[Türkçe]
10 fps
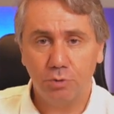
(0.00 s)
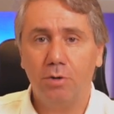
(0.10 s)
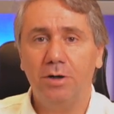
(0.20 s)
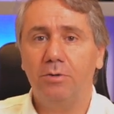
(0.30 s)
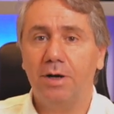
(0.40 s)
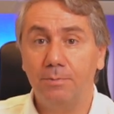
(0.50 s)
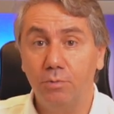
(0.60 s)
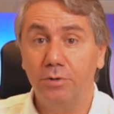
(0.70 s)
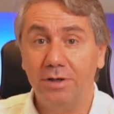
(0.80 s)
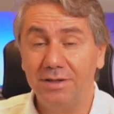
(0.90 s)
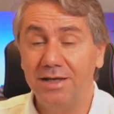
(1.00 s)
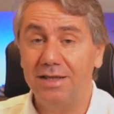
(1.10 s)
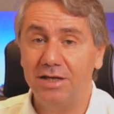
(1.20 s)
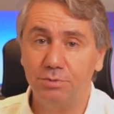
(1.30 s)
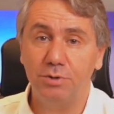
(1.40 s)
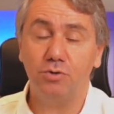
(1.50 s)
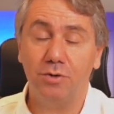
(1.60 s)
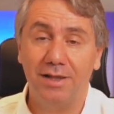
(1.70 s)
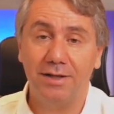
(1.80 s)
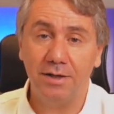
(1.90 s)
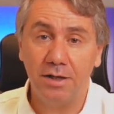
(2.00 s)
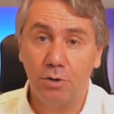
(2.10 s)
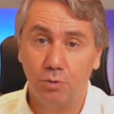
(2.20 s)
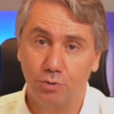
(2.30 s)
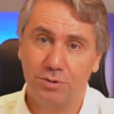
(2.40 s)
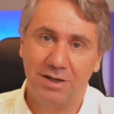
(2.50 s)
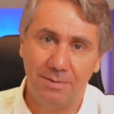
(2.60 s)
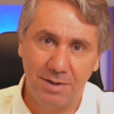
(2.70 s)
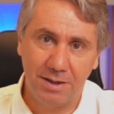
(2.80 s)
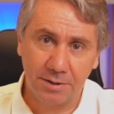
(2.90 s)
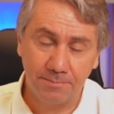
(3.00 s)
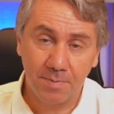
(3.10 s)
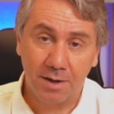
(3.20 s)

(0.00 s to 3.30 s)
doğal olarak bunların da iyileşme süreleri uzayabilir.